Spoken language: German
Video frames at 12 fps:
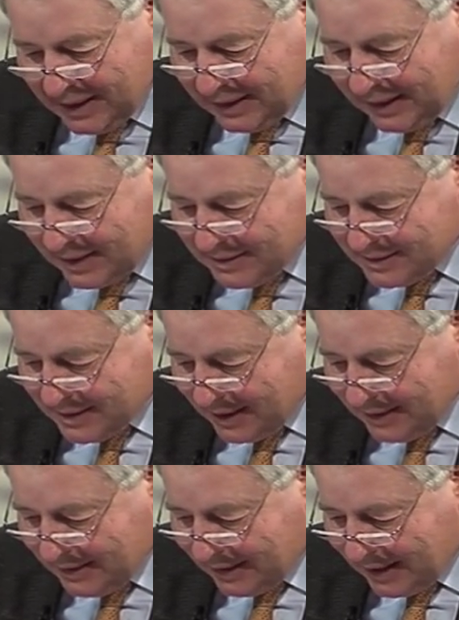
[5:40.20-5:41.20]

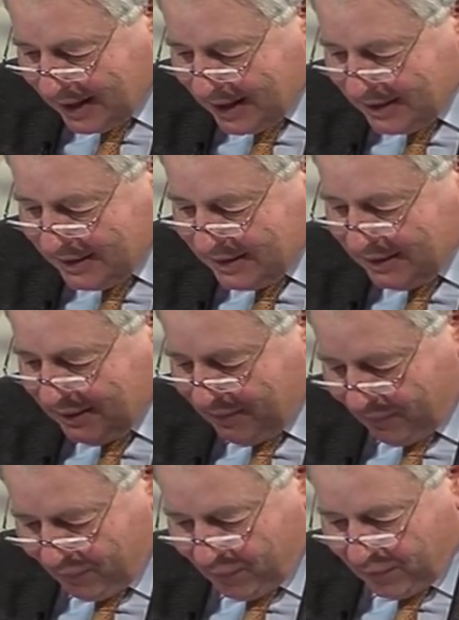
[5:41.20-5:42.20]
ganzen Reihe
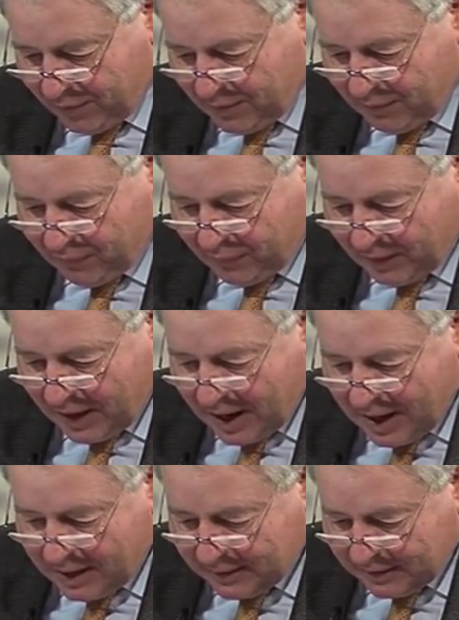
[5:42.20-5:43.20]
von
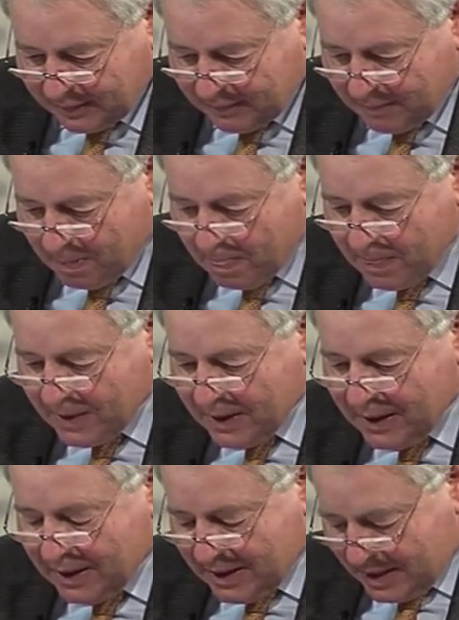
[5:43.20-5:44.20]
Fragen.
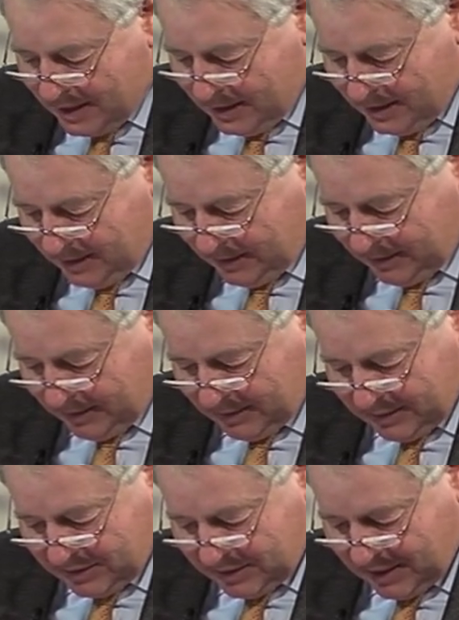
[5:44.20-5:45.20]
Ich
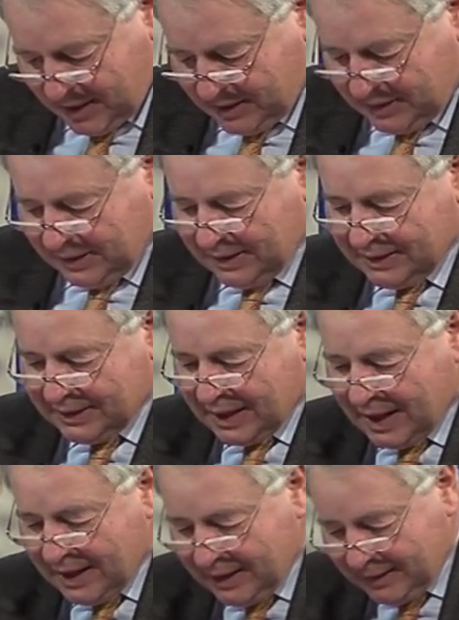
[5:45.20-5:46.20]
steige gleich
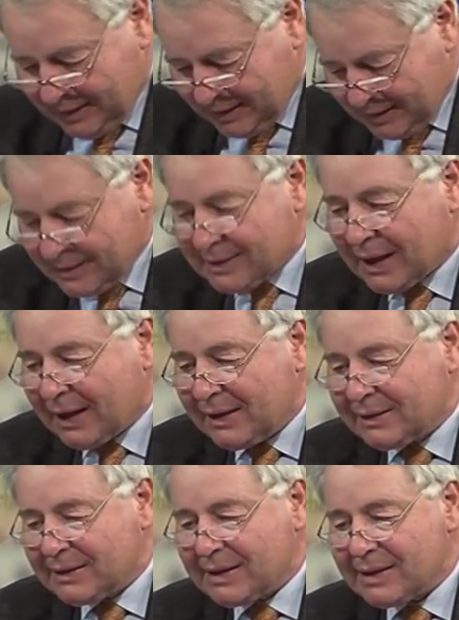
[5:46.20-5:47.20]
ein ins
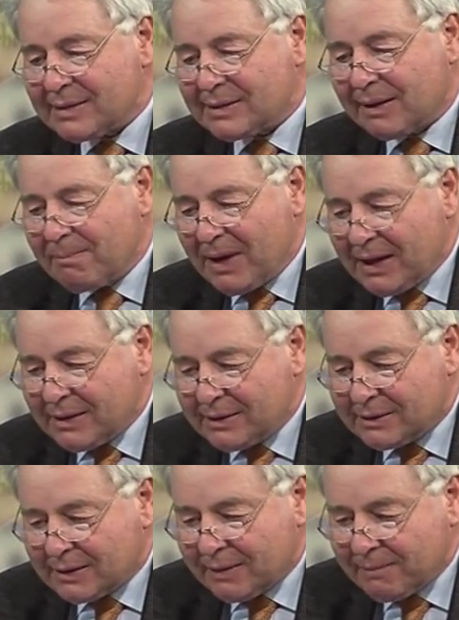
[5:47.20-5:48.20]
Alte
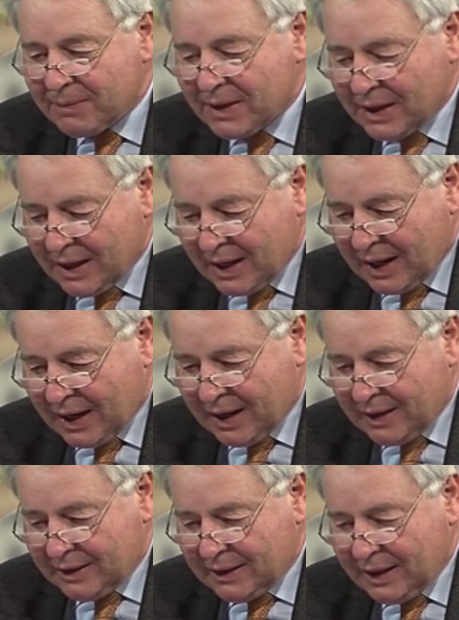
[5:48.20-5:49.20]
Testament.
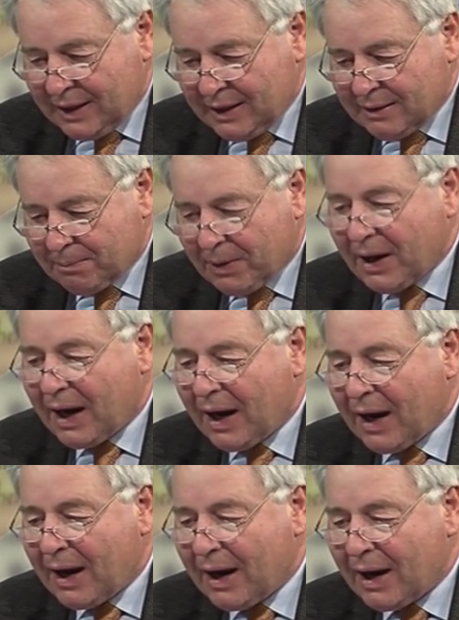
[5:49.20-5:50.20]
Ein
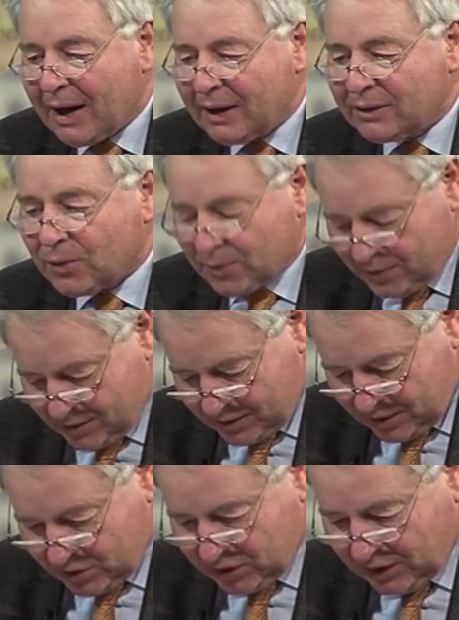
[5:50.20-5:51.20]
Ehepaar hat uns
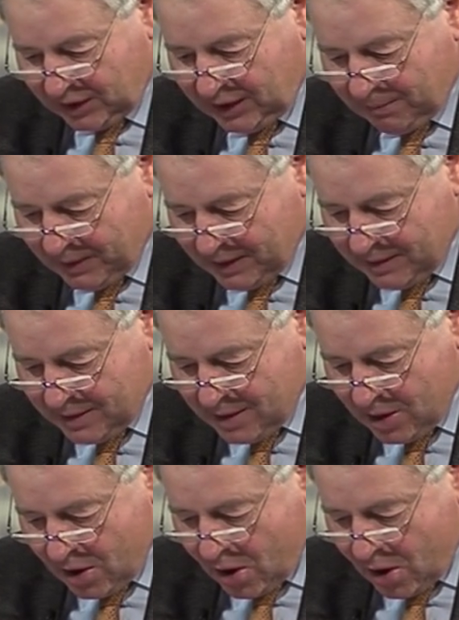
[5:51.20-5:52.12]
geschrieben,